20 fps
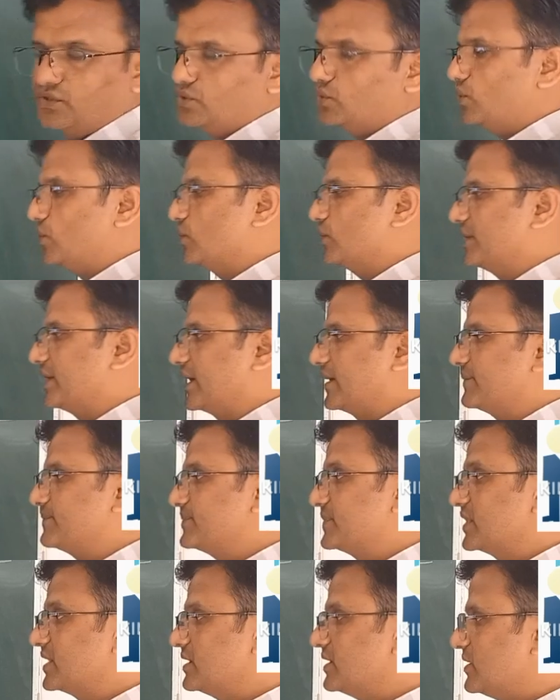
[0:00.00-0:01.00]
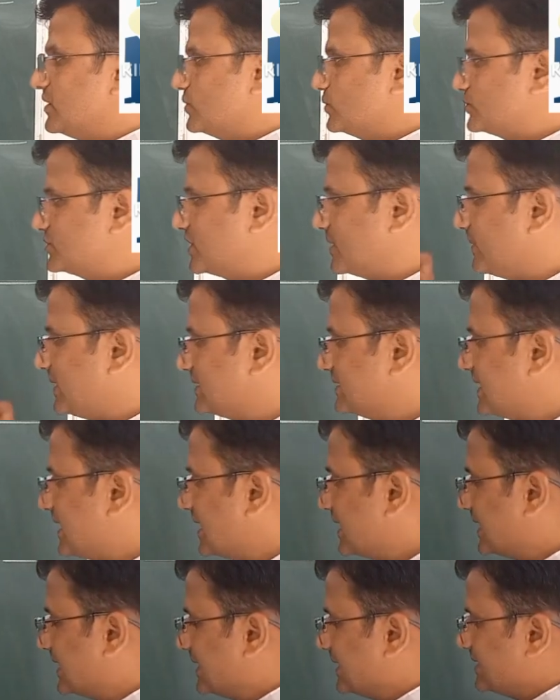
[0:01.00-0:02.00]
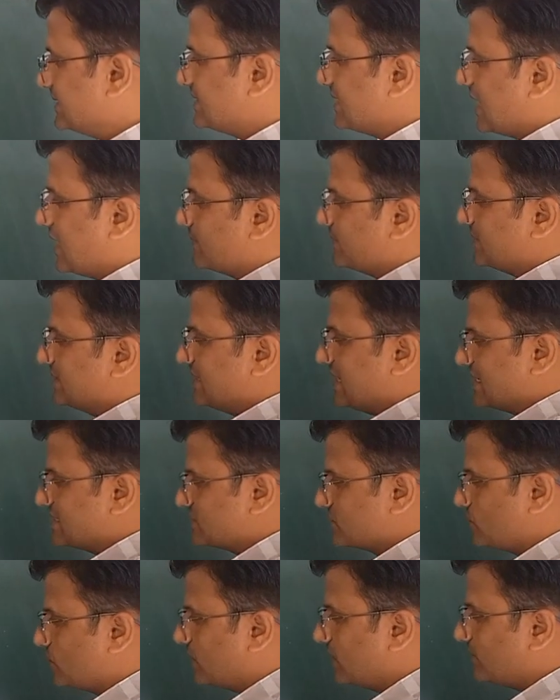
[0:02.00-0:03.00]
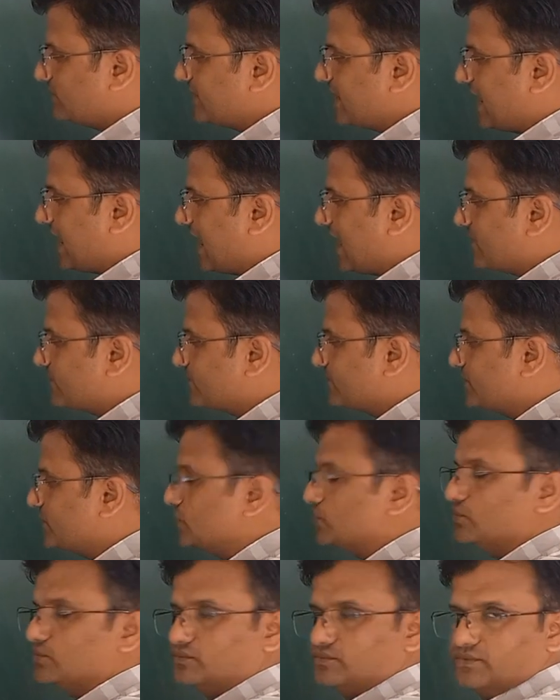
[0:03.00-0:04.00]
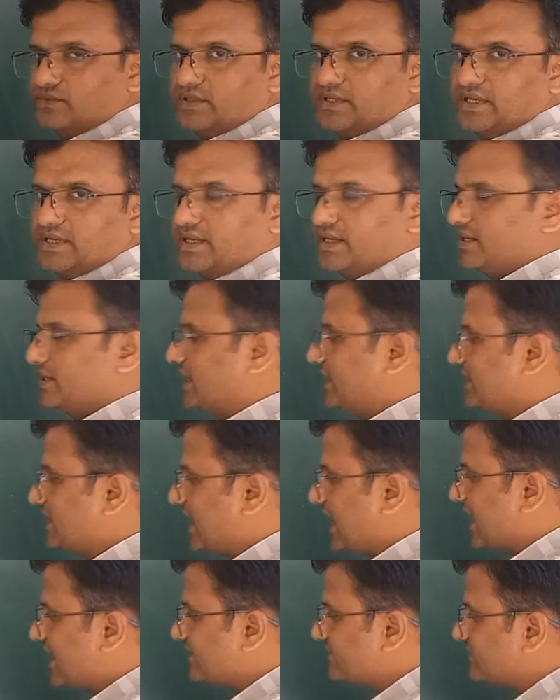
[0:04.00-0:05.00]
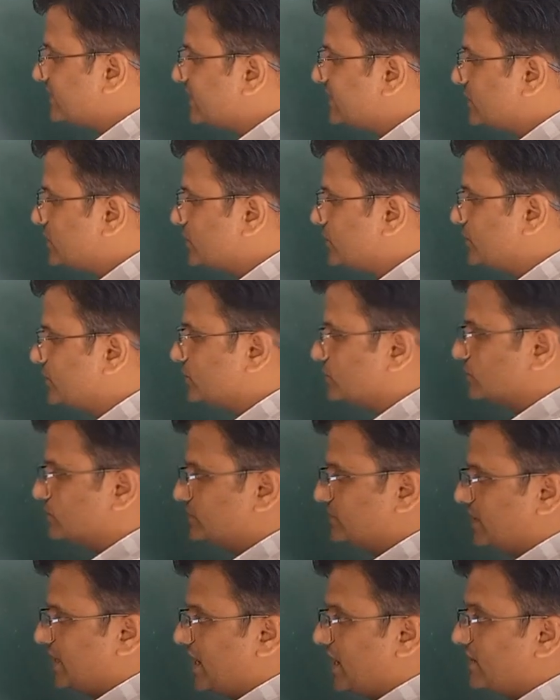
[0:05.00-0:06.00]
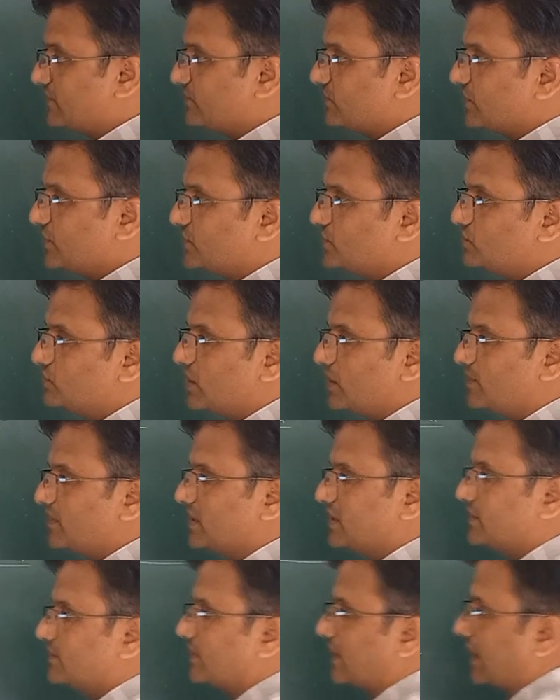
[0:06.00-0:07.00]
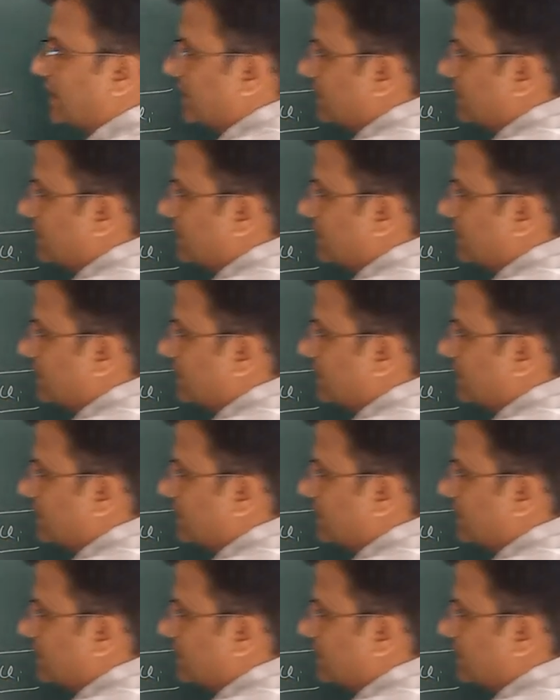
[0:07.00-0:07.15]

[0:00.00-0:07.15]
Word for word: टू हो गया उसके बाद क्या करेंगे यहाँ पे नेक्स्ट कॉलम में एफ यू यानी एफ इंटू यू एफ और यू का मल्टीपल